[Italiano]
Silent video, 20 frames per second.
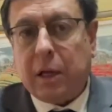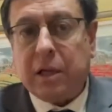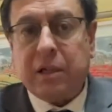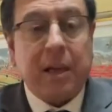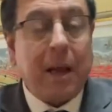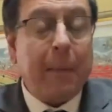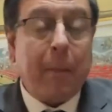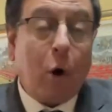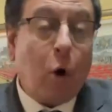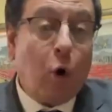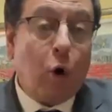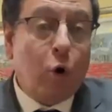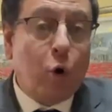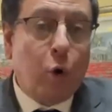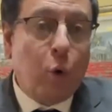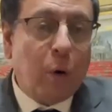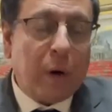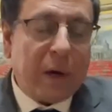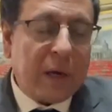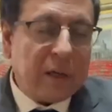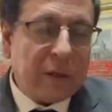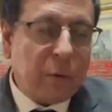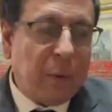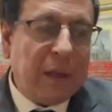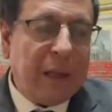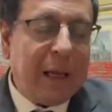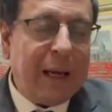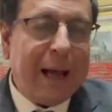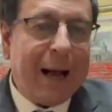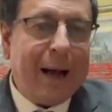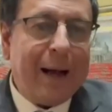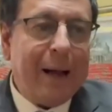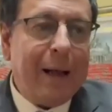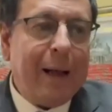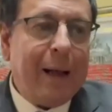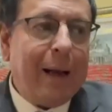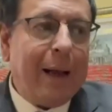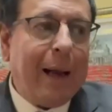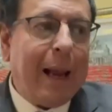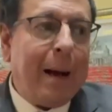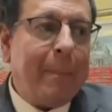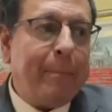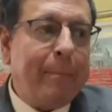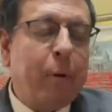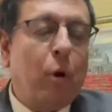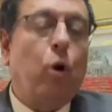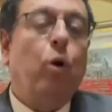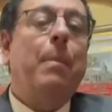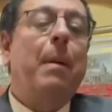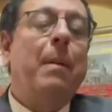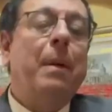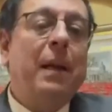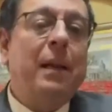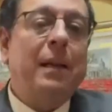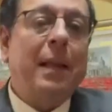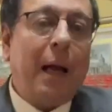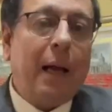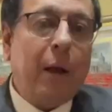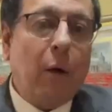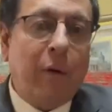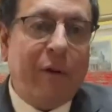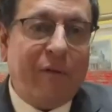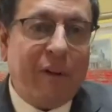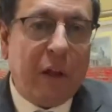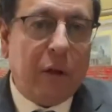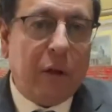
che si chiama occurrence, quindi la probabilità la probabilità che un